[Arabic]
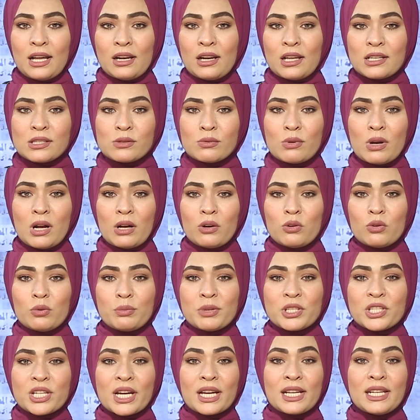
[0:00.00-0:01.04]
الأسواق
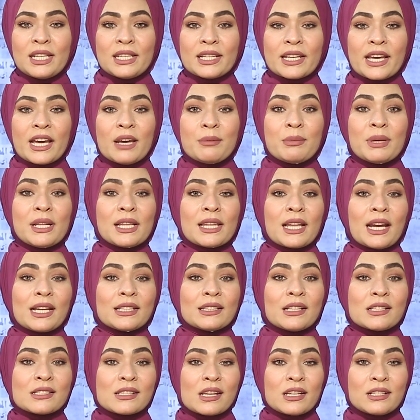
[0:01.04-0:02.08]
بشكل كامل
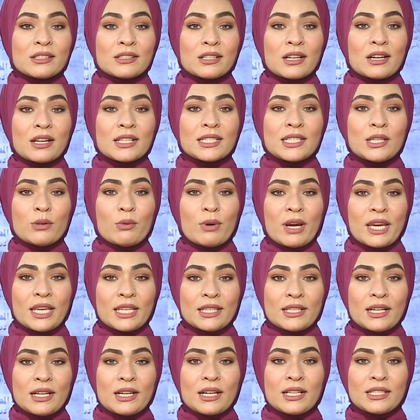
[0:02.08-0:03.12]
تحت سيطرة
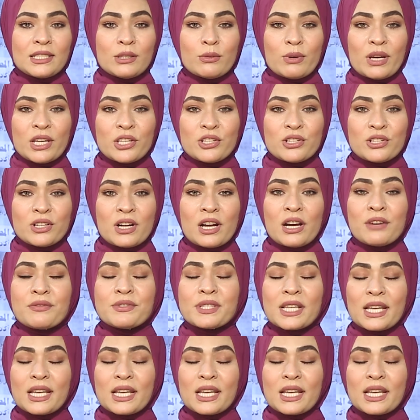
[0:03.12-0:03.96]
وإدارة وإشراف